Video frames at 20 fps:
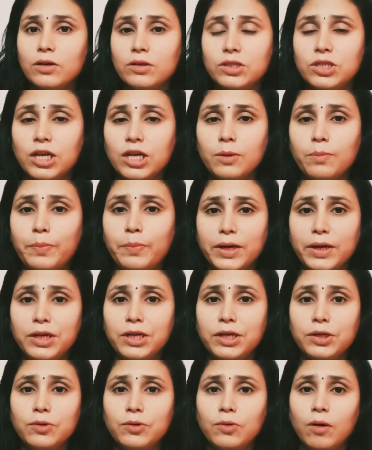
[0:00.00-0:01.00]
செக்
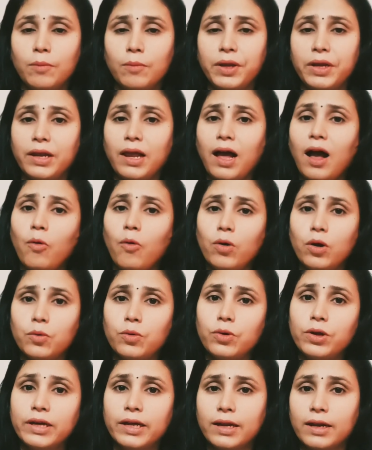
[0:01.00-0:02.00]
பண்ணிட்டோம் அப்படின்னா அவங்க
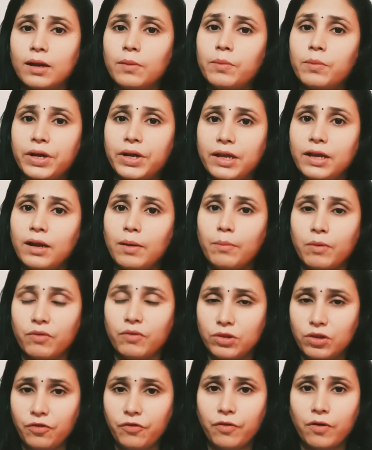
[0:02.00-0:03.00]
கொடுக்குற ரெமடியை நம்ம
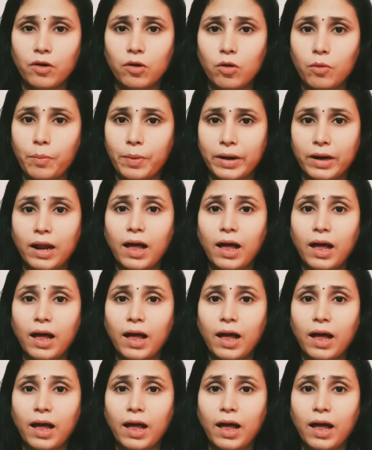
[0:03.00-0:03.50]
வந்து ஃபாலோ பண்ண